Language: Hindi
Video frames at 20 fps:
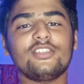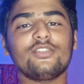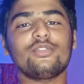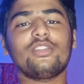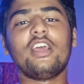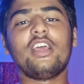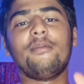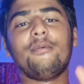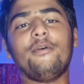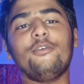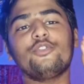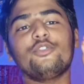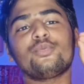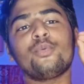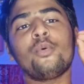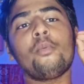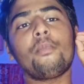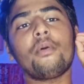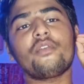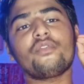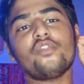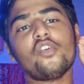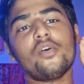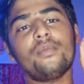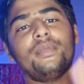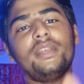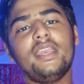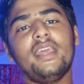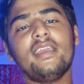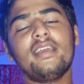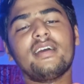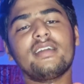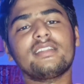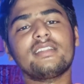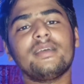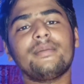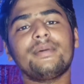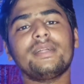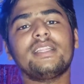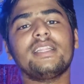जो होता है ना भाई उसमें परफॉर्म ही नहीं
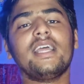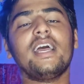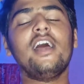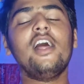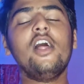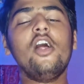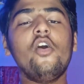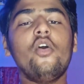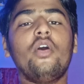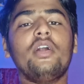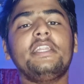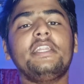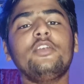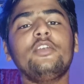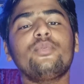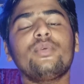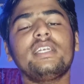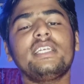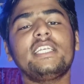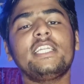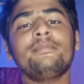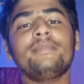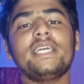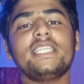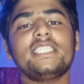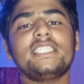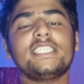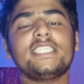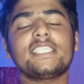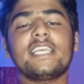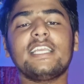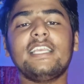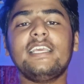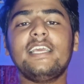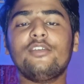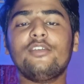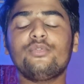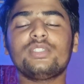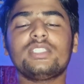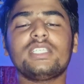करता बंदा और टी ट्वेंटी मैचेज के लिए
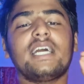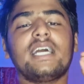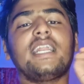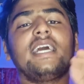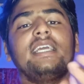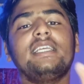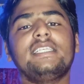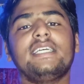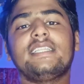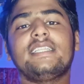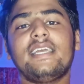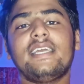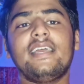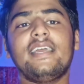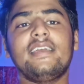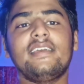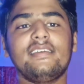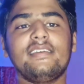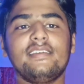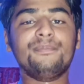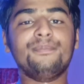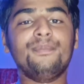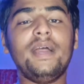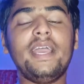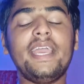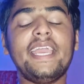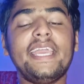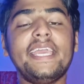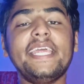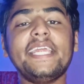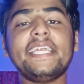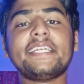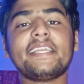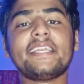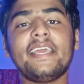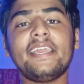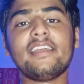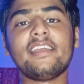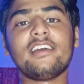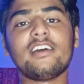यार वो जाना ही जाता है मैं हेट
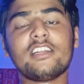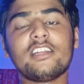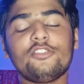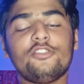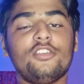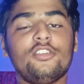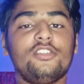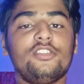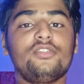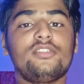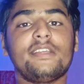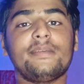नहीं कर रहा हूँ संजू